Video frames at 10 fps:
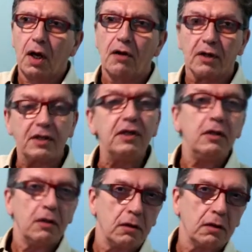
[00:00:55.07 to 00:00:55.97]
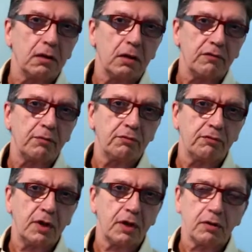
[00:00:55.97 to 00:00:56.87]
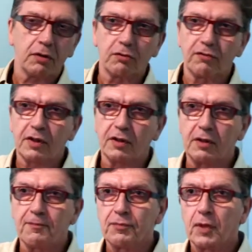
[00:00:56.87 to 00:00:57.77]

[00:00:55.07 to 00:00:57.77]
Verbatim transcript: à qui euh, il va pouvoir euh, gouverner.